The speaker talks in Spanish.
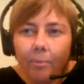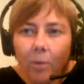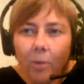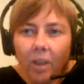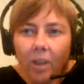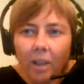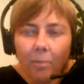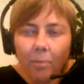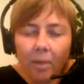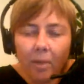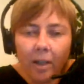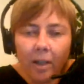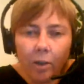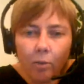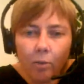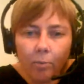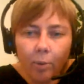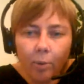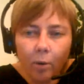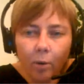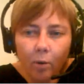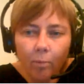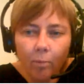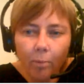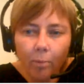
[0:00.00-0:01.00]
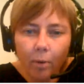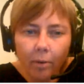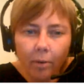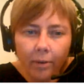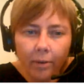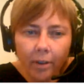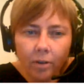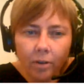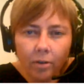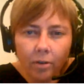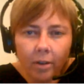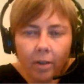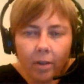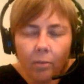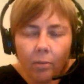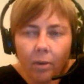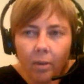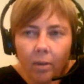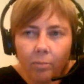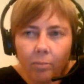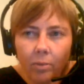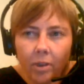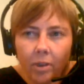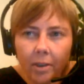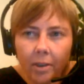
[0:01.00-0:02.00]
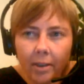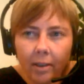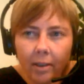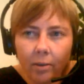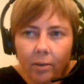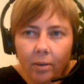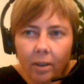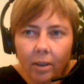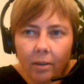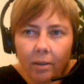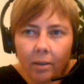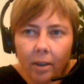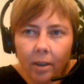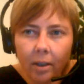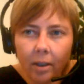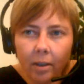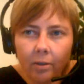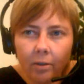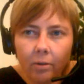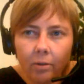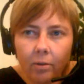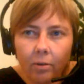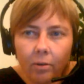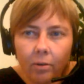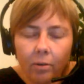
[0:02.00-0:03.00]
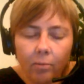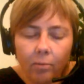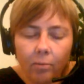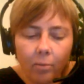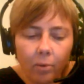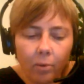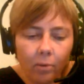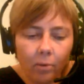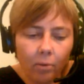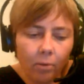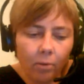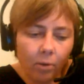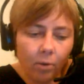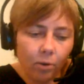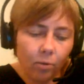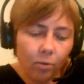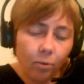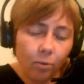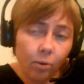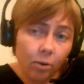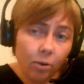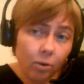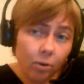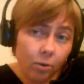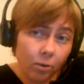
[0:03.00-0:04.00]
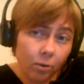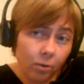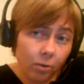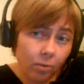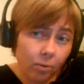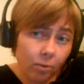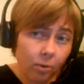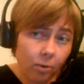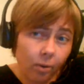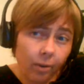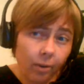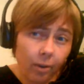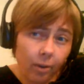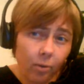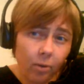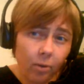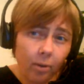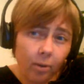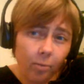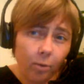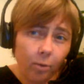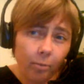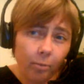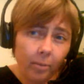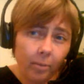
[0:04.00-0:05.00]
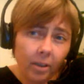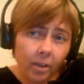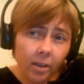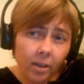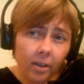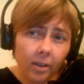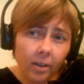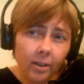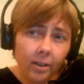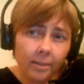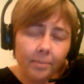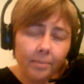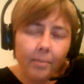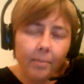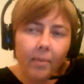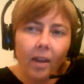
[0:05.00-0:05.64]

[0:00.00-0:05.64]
voy a explicar un poco un proceso en el cual hemos estado trabajando como los dos, 12 últimos meses,